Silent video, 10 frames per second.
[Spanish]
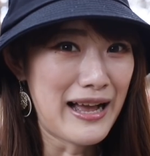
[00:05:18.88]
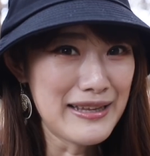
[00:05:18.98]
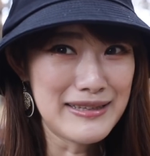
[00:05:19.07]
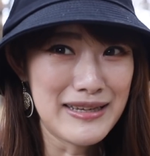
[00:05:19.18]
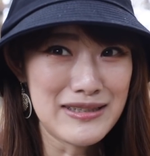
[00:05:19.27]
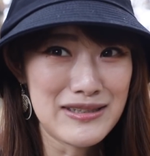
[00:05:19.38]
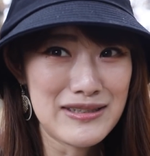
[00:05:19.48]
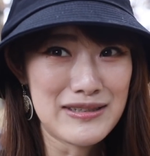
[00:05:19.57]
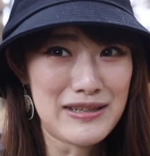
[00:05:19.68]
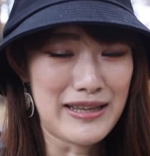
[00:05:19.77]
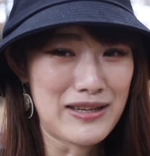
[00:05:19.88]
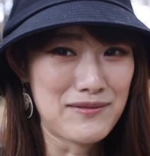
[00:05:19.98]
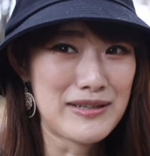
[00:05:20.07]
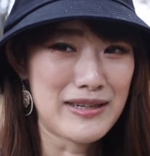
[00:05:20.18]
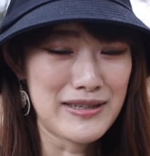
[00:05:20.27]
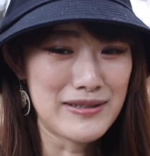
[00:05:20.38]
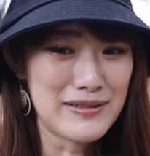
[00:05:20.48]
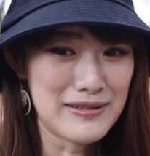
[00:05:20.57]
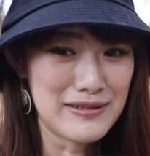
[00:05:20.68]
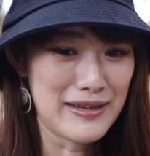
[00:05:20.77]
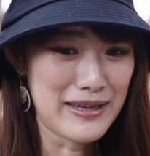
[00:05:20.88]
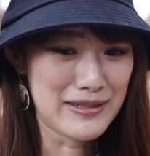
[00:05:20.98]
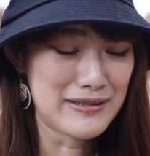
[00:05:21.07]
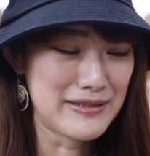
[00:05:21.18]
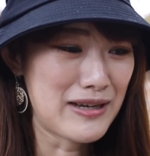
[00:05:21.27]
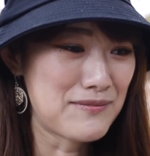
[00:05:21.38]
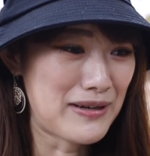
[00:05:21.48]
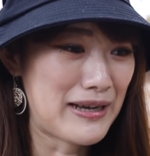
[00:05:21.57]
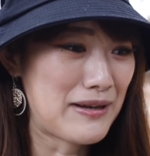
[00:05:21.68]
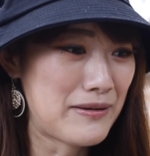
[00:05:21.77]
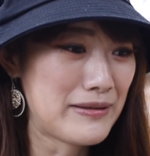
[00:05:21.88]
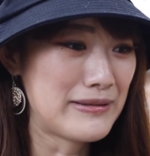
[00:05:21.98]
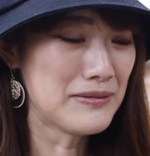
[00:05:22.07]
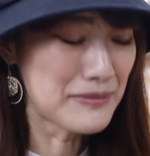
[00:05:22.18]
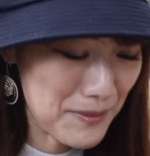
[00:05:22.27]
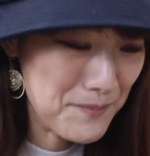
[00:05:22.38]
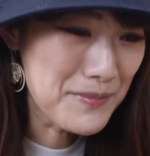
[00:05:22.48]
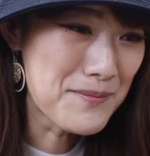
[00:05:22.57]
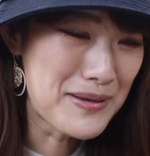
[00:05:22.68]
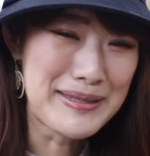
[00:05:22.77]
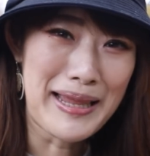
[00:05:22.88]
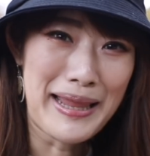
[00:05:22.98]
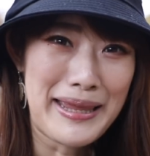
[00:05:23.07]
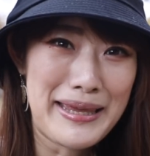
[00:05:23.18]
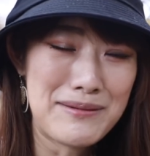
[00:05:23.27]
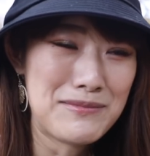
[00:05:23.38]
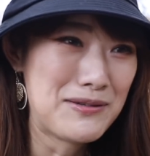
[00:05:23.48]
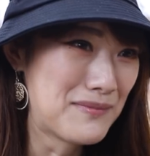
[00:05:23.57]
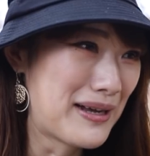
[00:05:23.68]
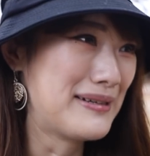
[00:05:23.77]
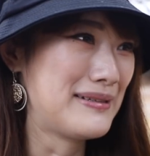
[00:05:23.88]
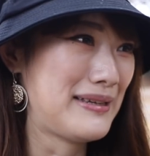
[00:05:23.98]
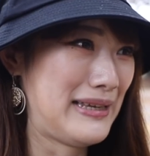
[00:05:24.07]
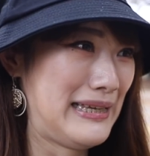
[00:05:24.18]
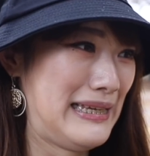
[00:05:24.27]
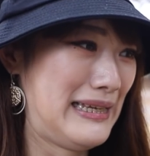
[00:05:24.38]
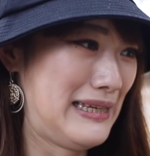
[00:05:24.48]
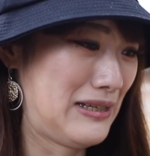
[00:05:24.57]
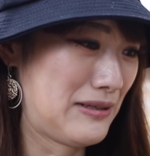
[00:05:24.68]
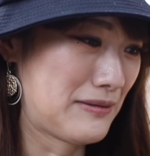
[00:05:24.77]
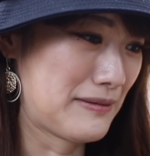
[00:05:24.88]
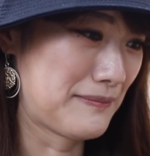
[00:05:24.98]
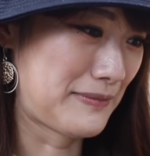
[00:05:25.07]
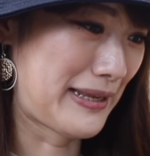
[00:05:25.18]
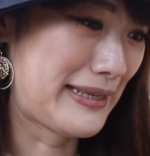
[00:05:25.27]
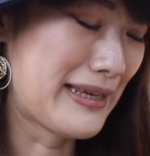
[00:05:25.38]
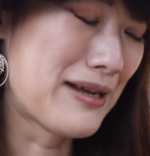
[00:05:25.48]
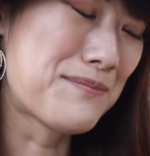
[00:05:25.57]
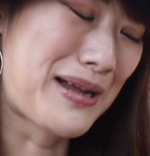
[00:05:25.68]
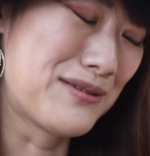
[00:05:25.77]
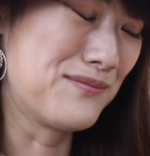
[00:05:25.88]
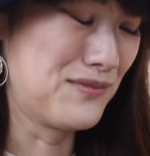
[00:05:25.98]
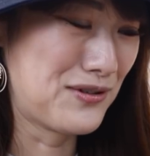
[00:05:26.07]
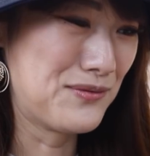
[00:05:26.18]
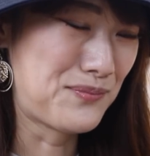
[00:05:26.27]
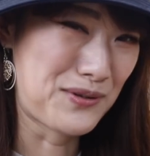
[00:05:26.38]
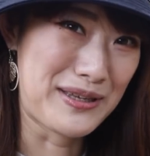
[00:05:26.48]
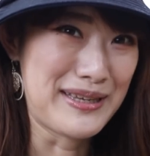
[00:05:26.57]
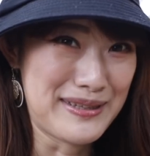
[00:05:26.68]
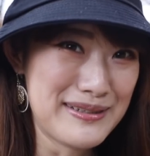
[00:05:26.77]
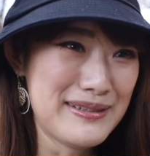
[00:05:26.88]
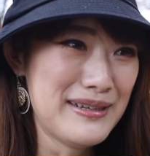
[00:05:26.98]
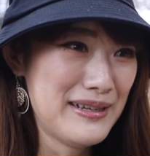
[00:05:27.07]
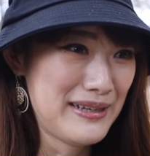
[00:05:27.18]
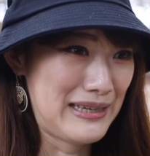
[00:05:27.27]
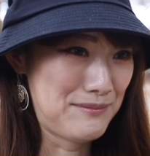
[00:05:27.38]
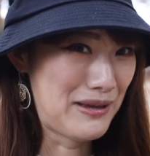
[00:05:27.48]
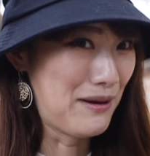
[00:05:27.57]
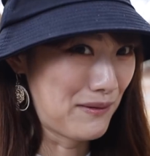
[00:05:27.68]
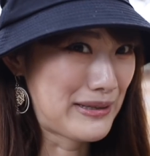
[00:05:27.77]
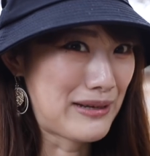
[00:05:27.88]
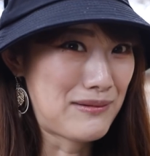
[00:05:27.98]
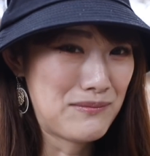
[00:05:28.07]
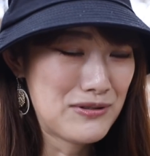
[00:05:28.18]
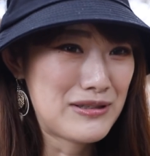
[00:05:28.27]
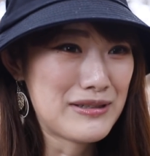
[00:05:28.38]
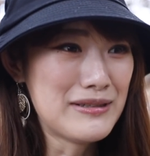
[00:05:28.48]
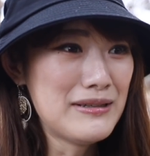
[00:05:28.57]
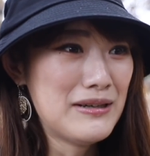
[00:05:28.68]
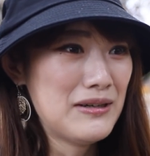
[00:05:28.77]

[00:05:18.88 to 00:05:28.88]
Antes, cada vez que yo lo escuchaba, yo también me sentía muy mal y tenía mal humor un poquito y me afectaba mucho